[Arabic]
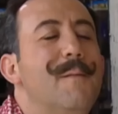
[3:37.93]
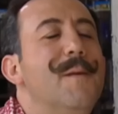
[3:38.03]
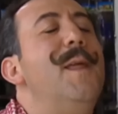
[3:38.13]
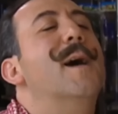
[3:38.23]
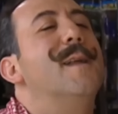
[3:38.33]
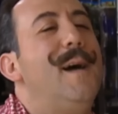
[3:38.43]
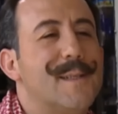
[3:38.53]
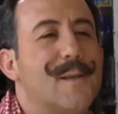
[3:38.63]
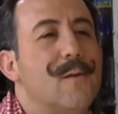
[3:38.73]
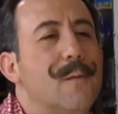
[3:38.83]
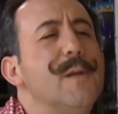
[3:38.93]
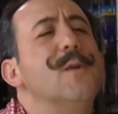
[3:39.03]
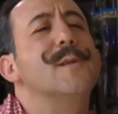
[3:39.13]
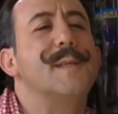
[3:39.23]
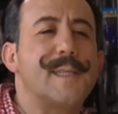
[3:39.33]
بدك تعذره
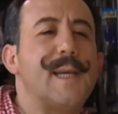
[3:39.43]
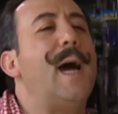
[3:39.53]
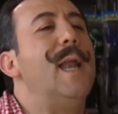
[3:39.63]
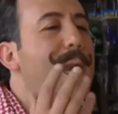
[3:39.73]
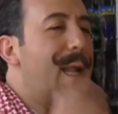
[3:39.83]
بجوز نسي على قلة